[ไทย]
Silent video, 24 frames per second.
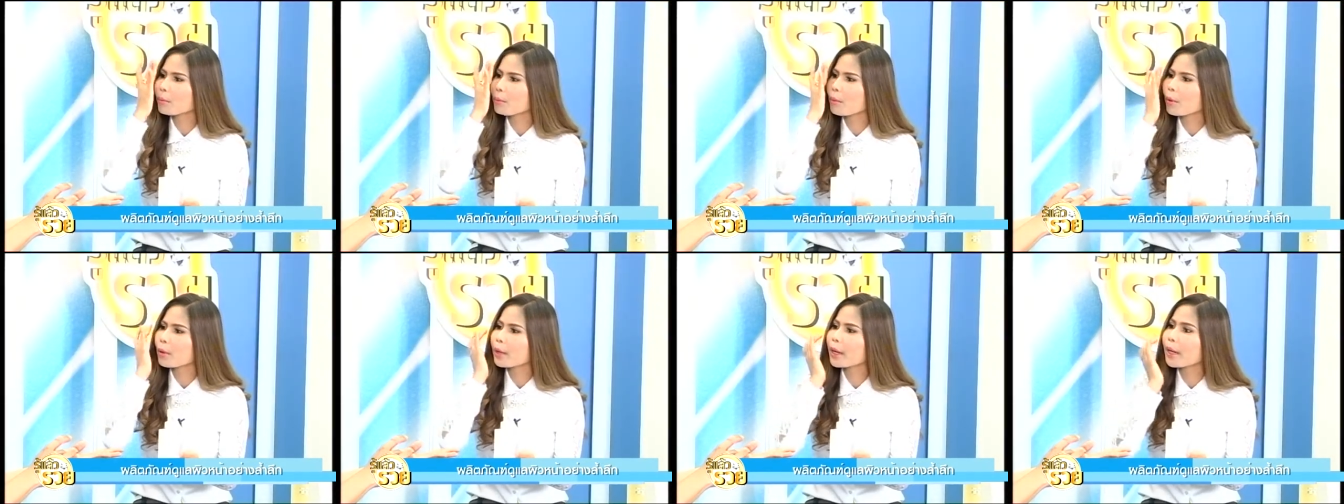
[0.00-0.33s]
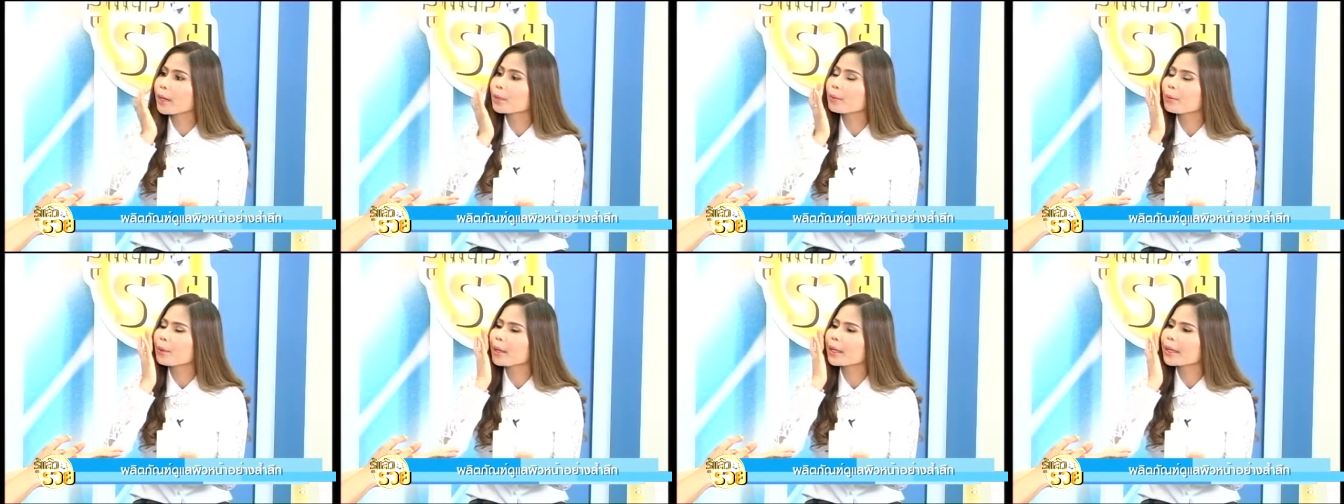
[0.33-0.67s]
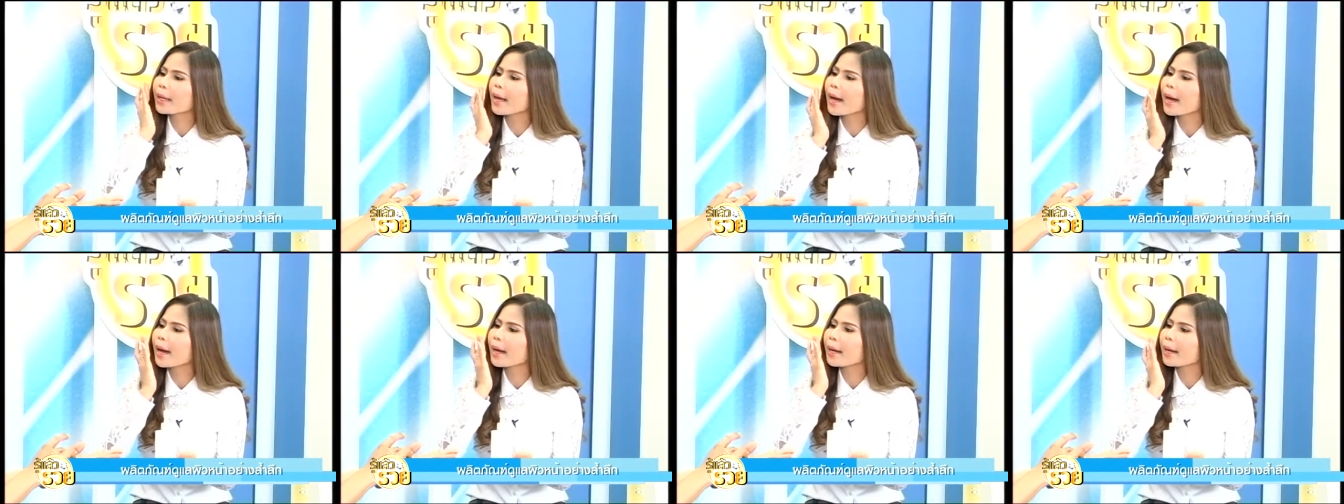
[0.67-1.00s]
นวนให้ทั่ว
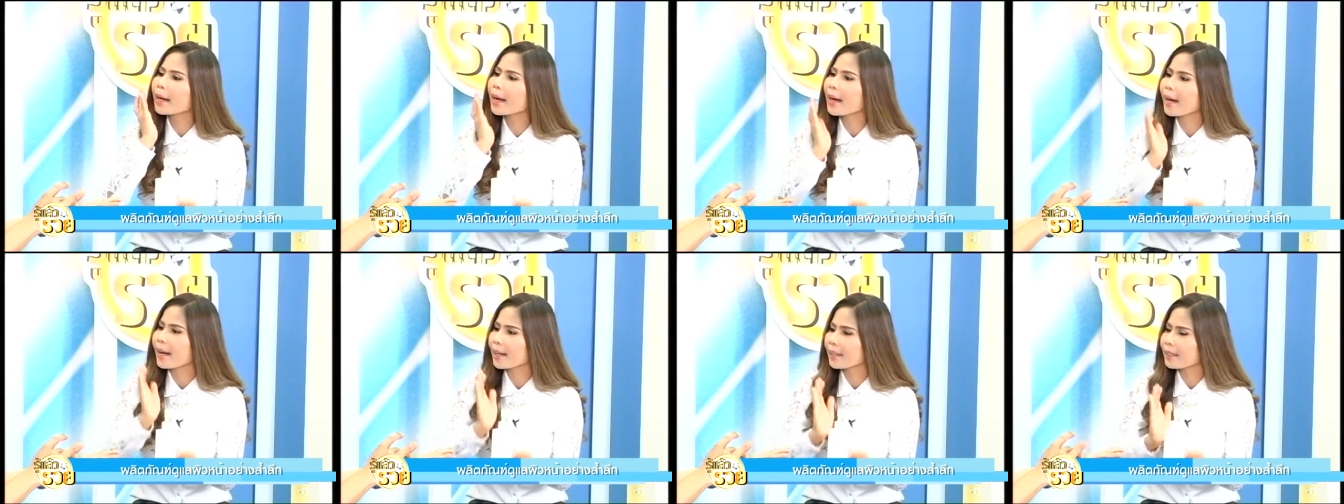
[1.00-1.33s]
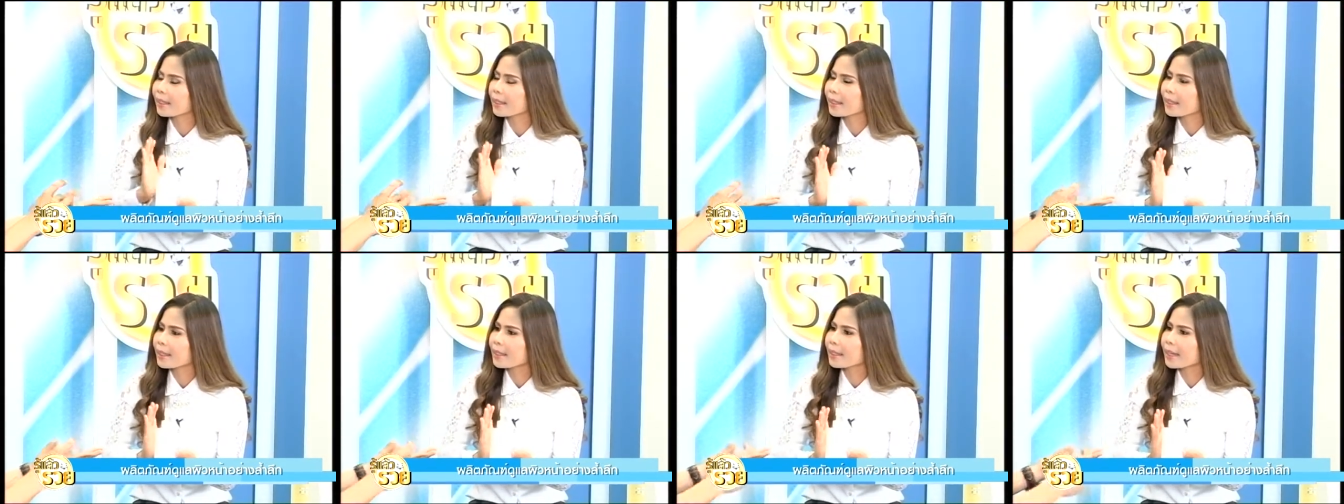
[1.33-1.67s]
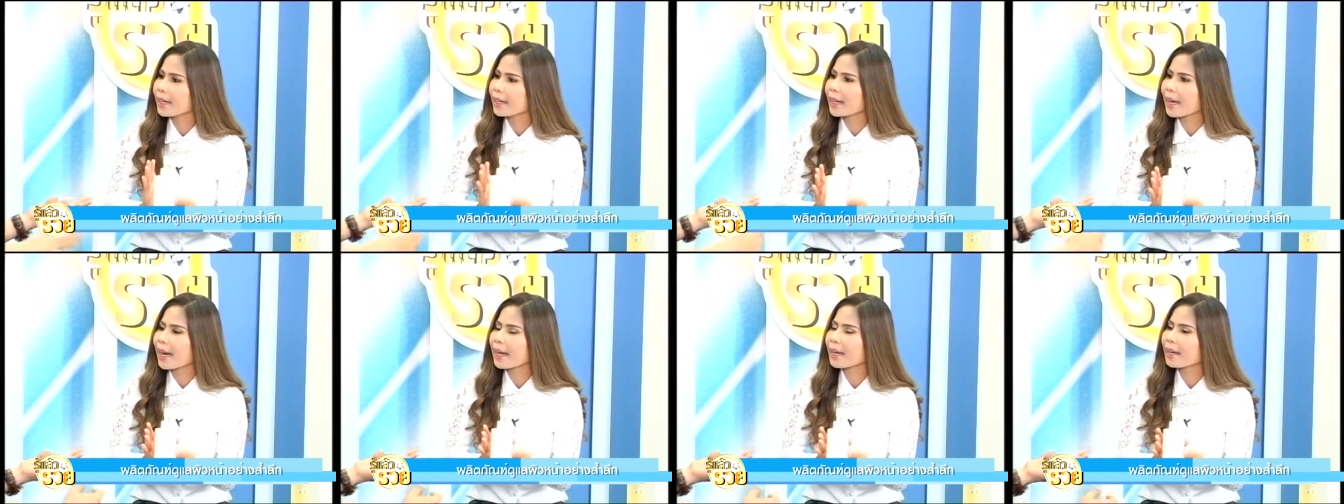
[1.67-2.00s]
หน้าค่ะ ครับ
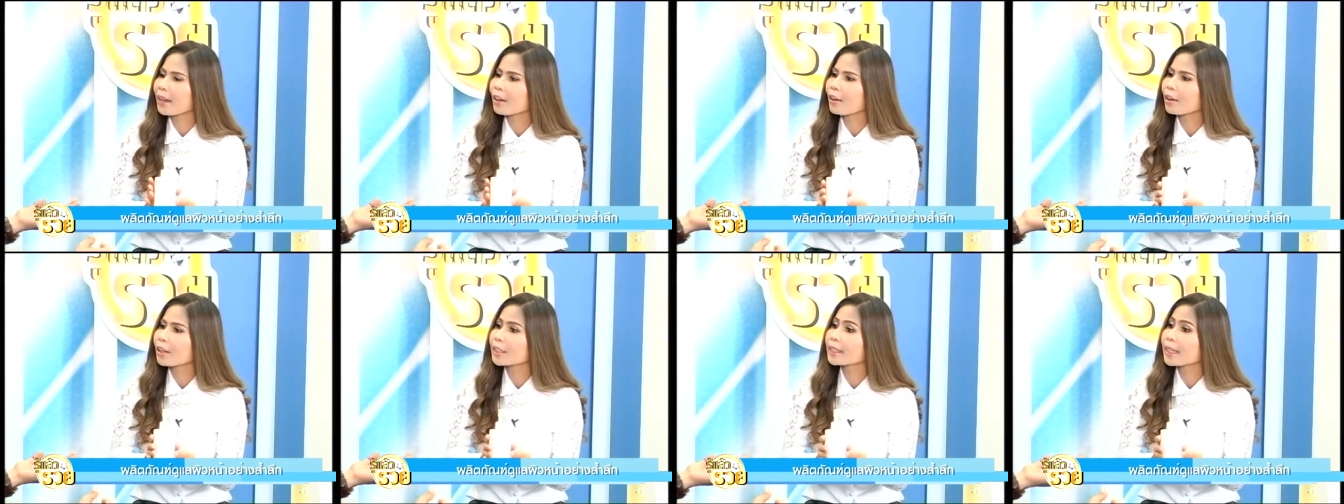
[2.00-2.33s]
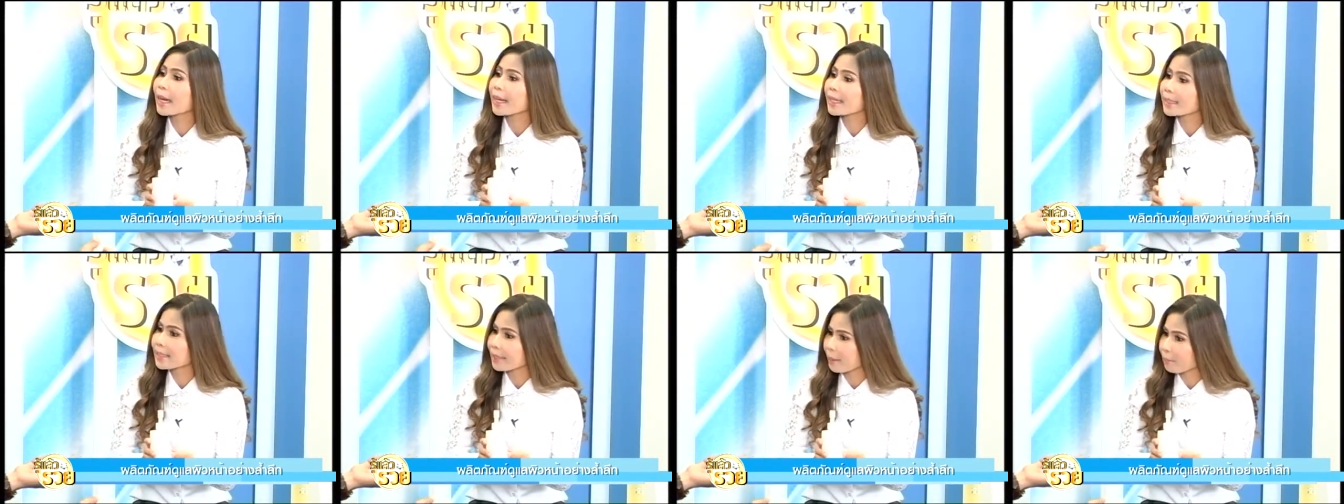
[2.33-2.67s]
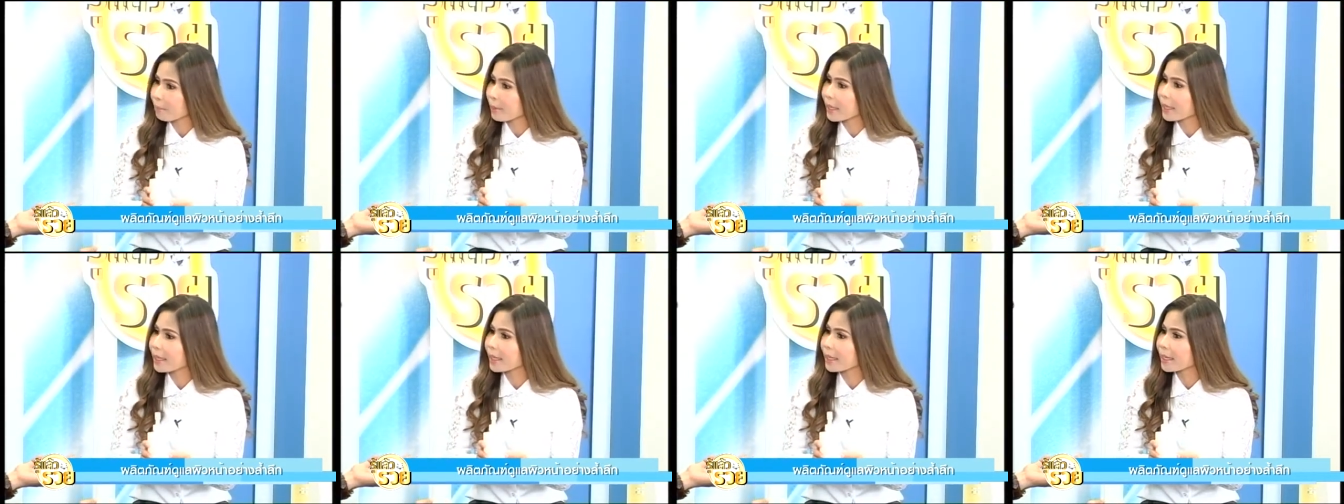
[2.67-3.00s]
นะคะแล้วก็ใช้
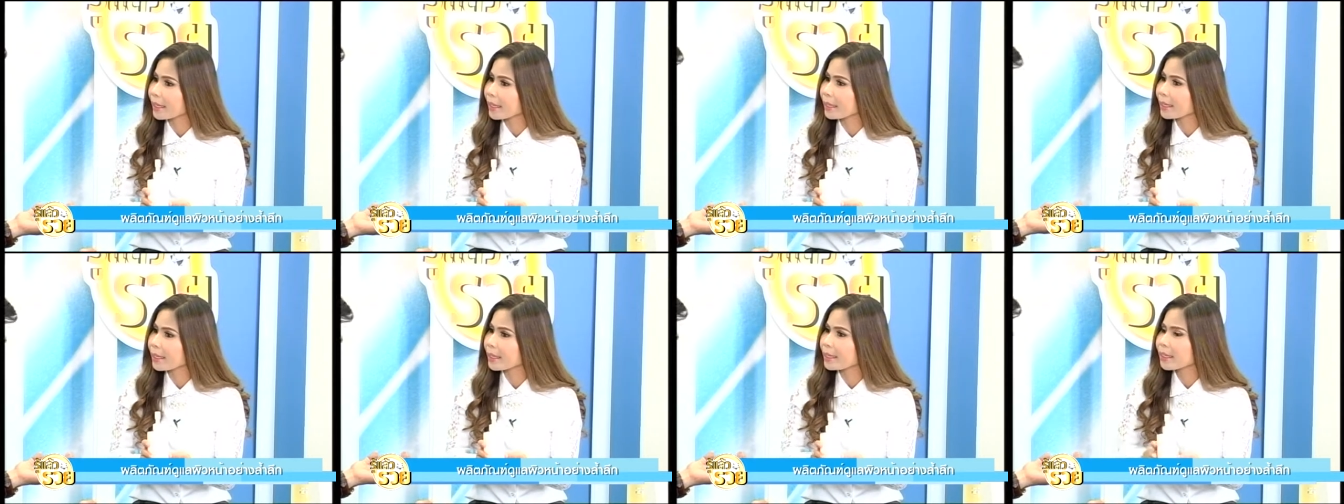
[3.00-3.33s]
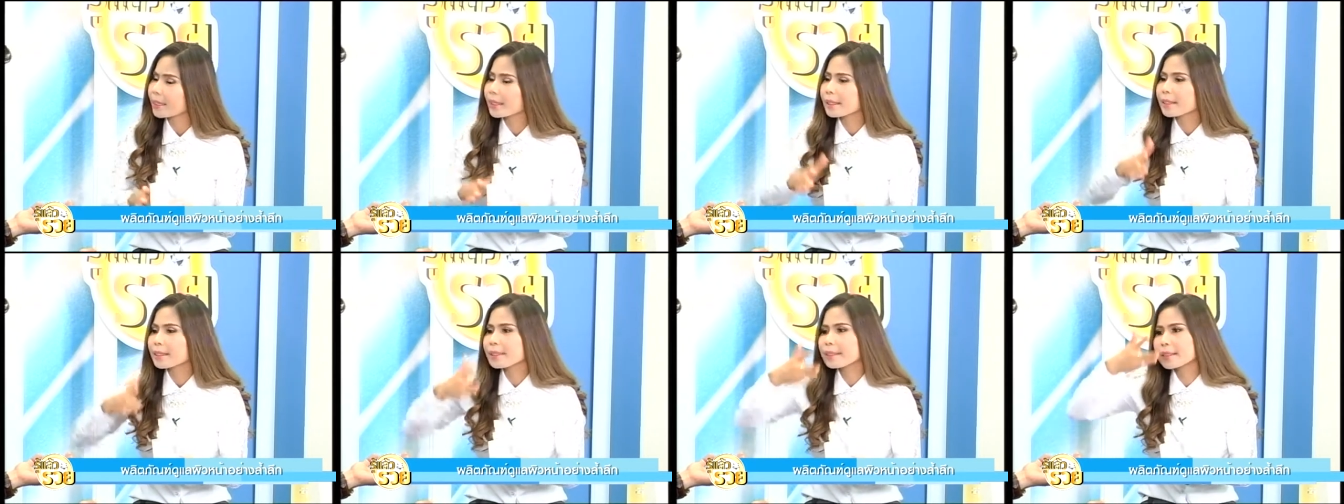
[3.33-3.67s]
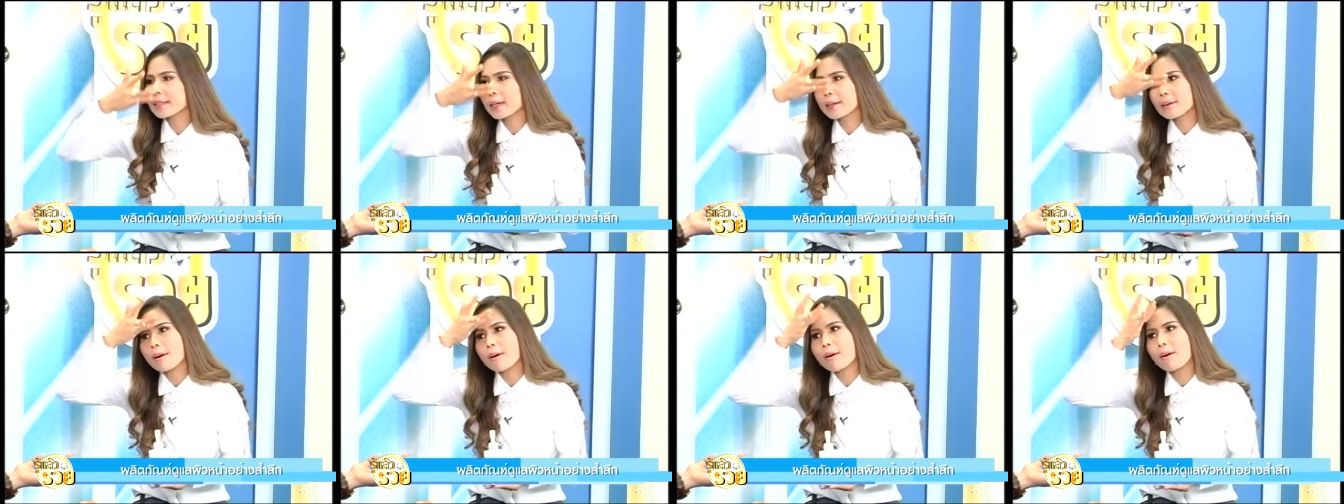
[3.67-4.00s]
สำลี
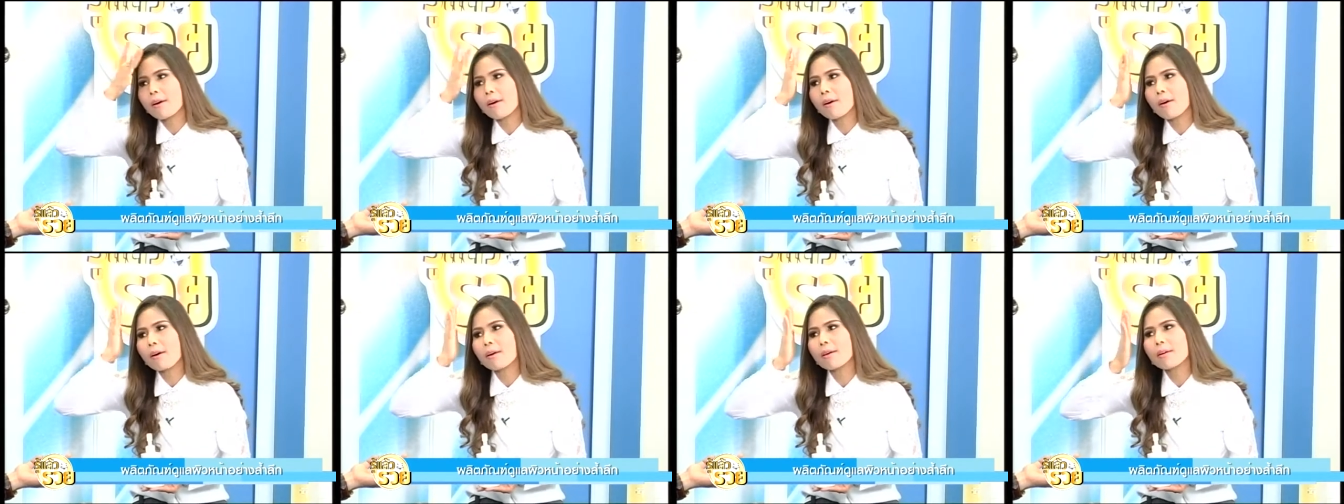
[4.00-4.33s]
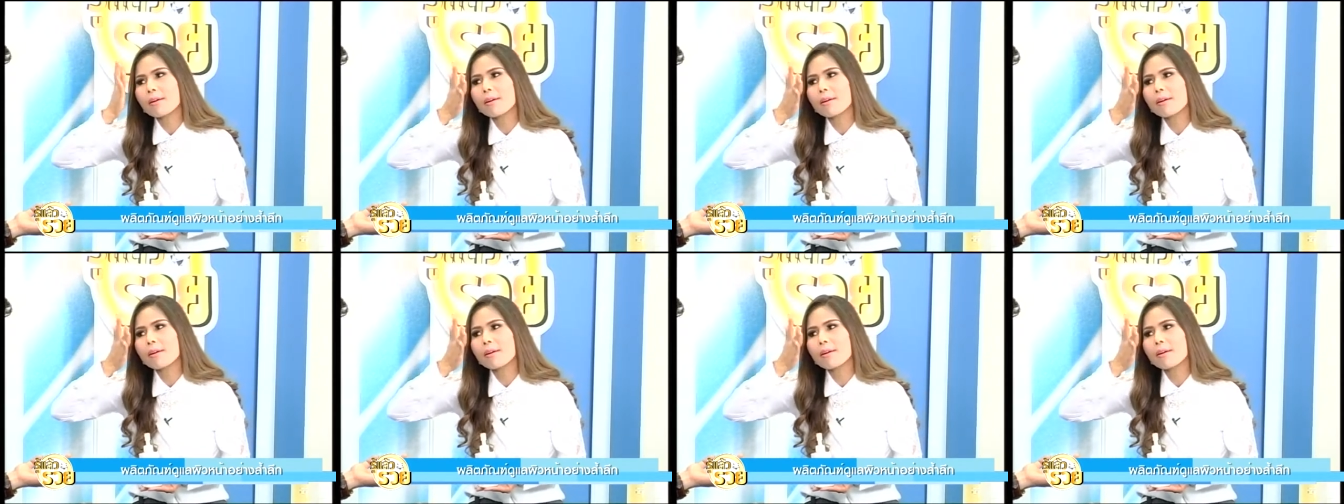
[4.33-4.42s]
เช็ดออก